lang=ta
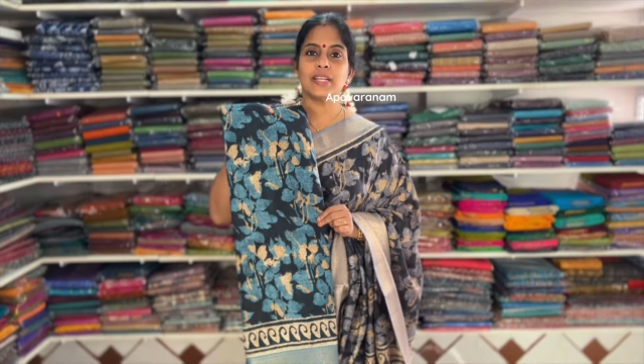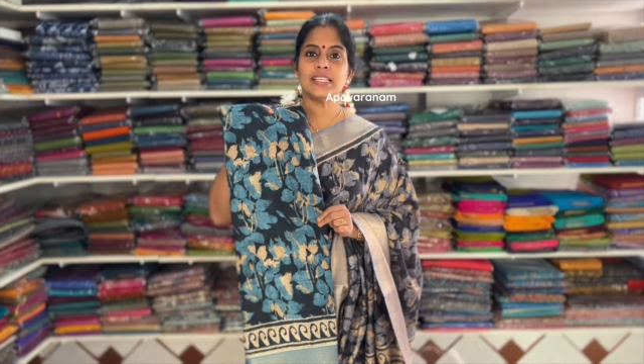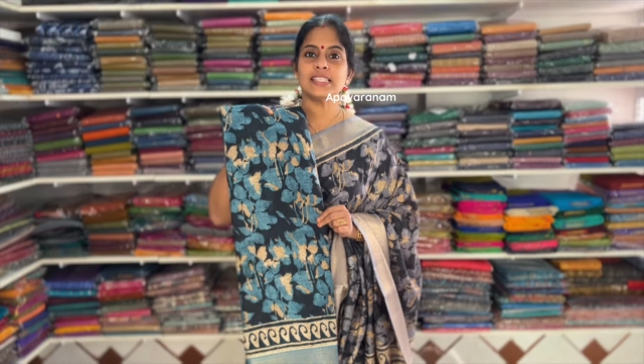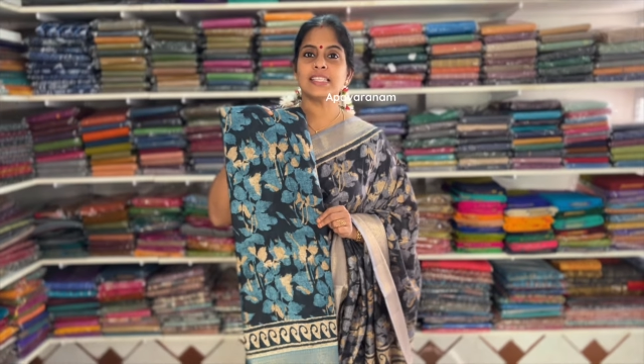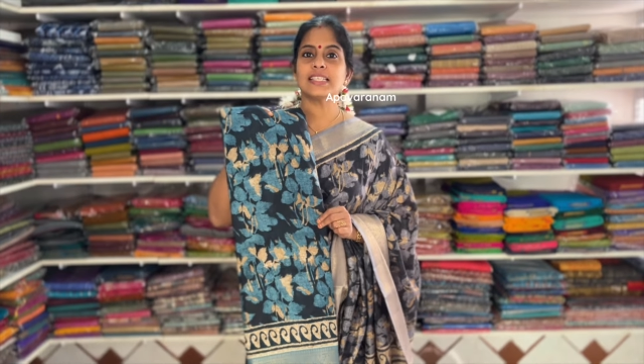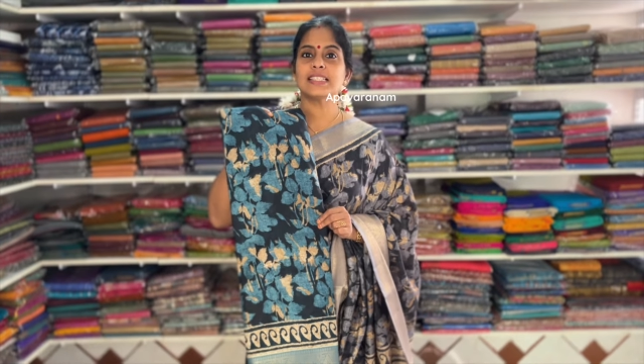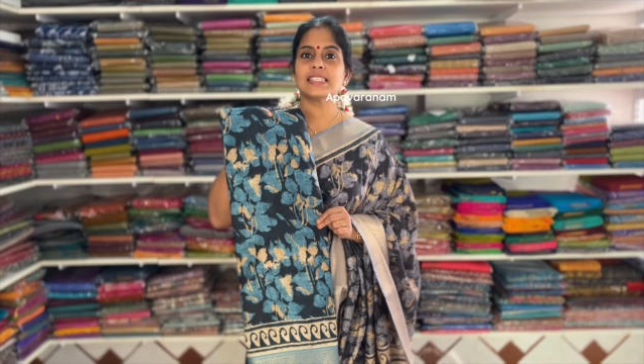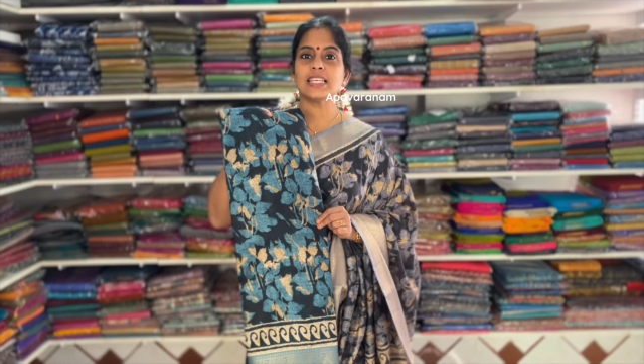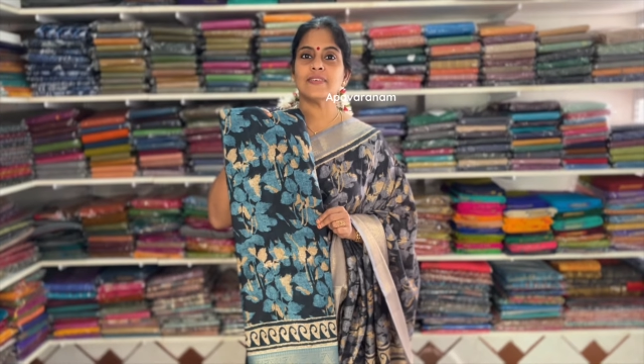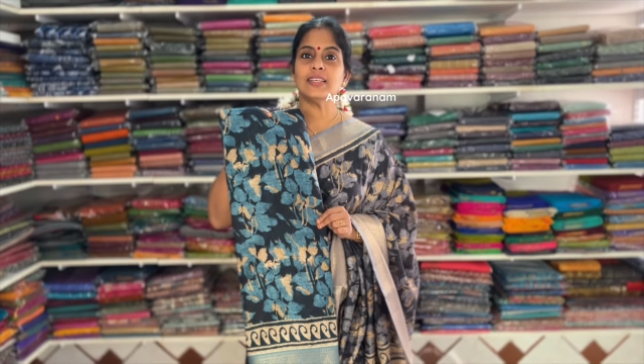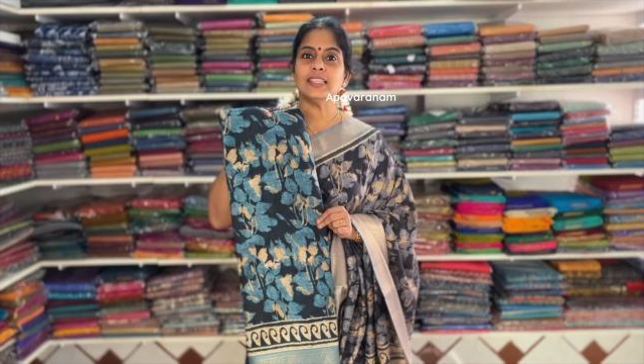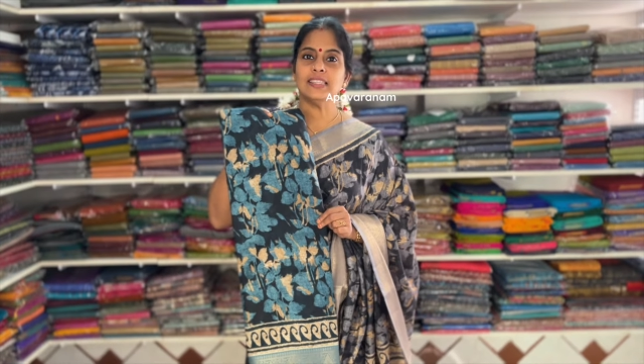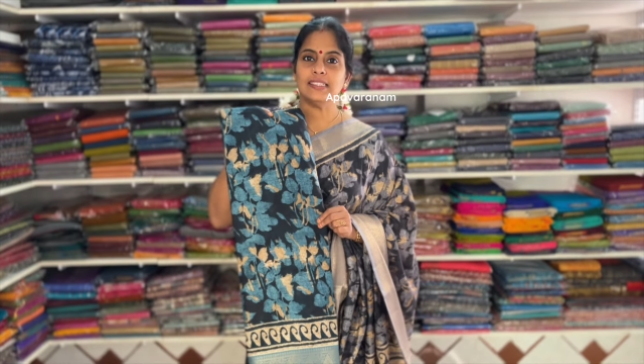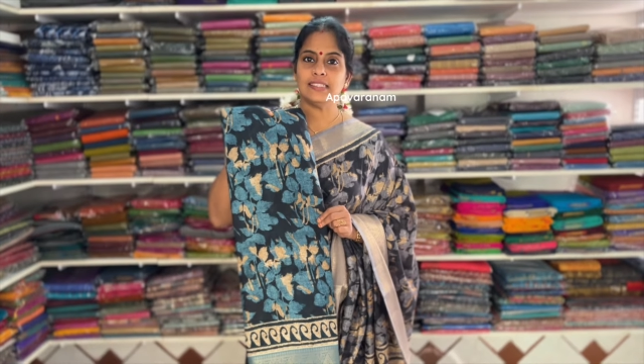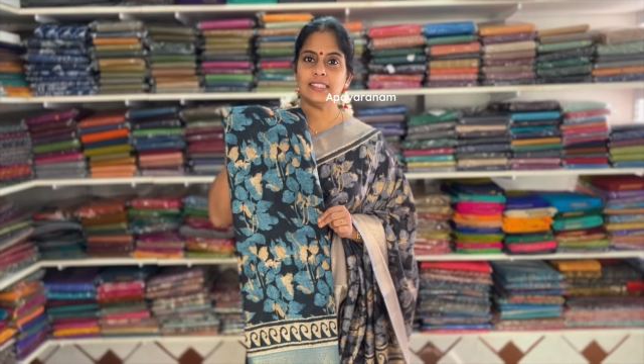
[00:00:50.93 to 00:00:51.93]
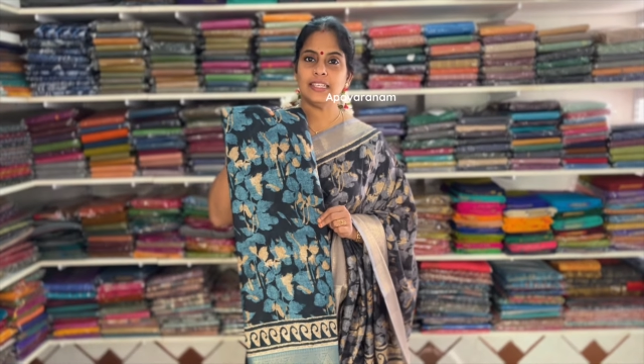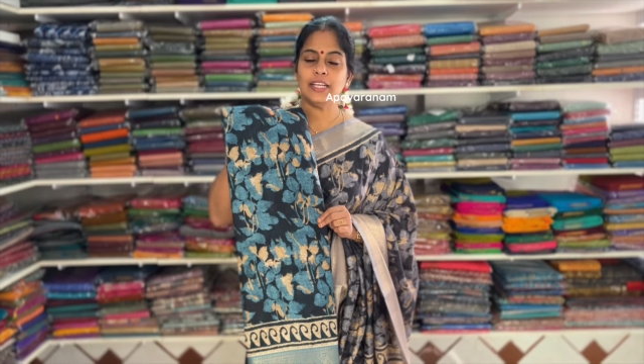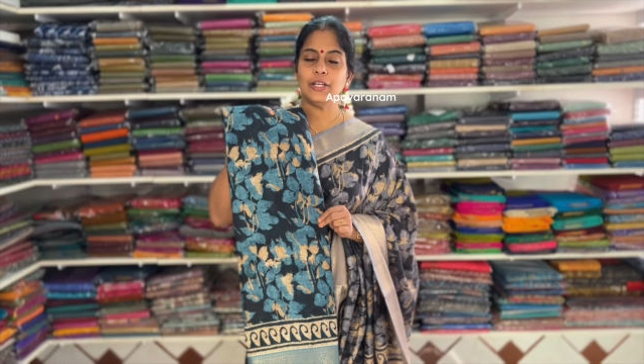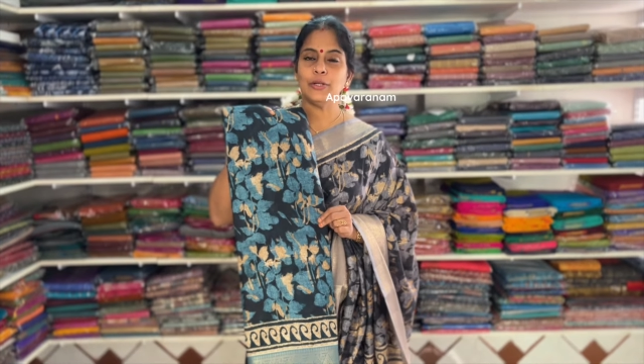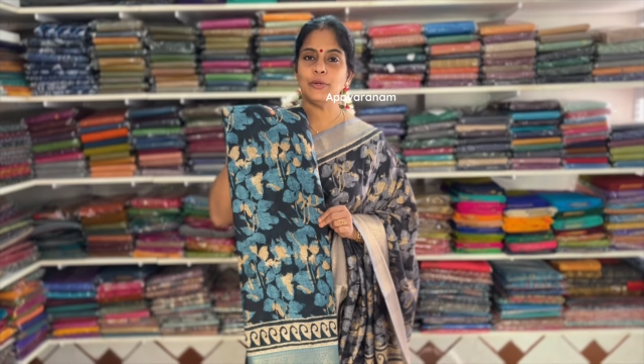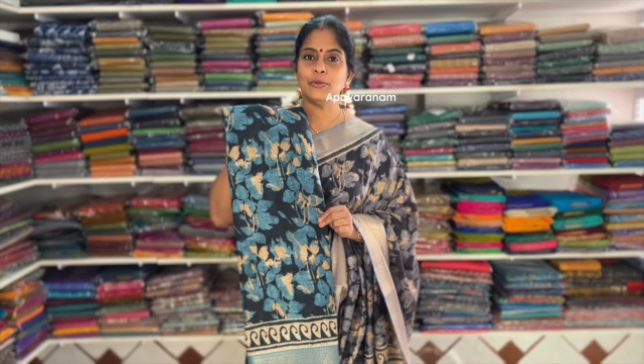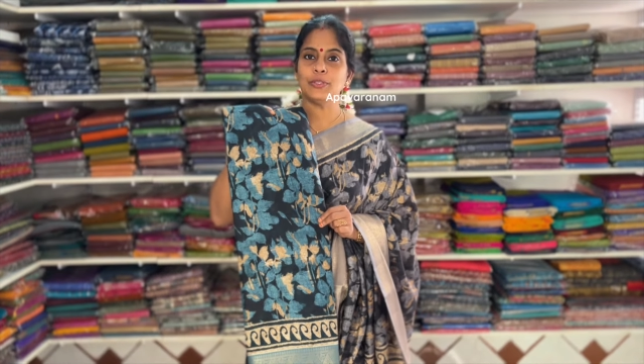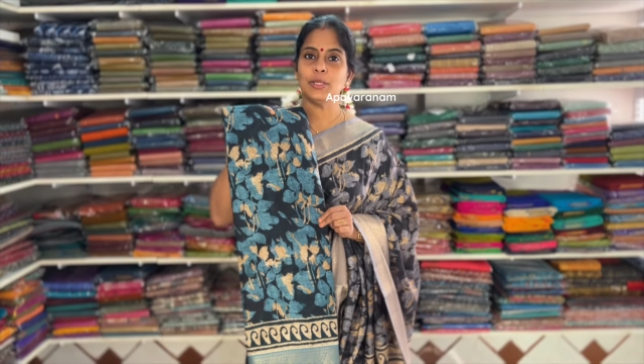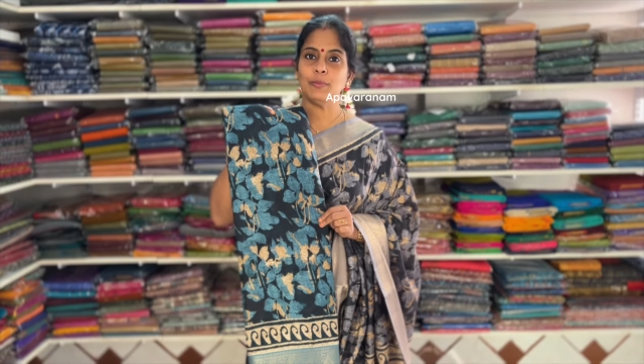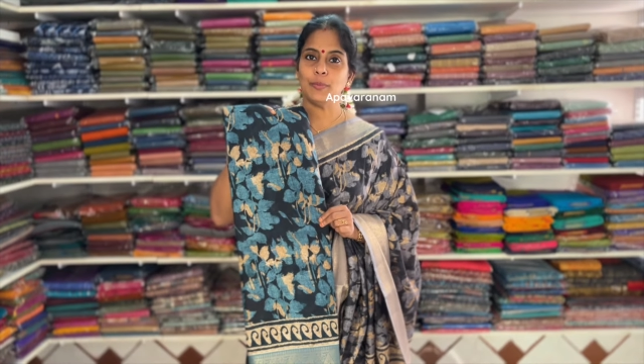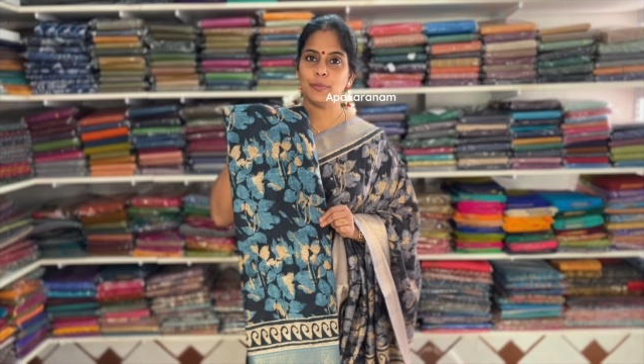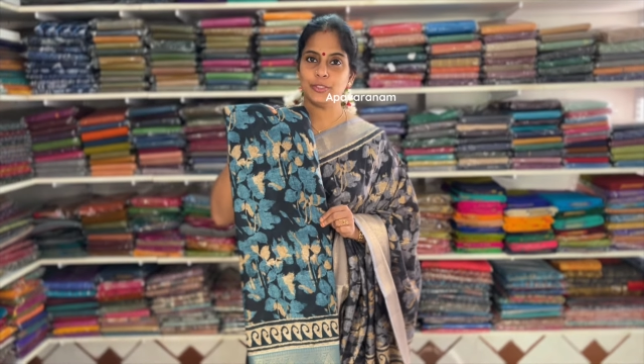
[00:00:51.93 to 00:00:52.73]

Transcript: பிரைஸ் செவன் தேர்ட்டி எழுநூத்தி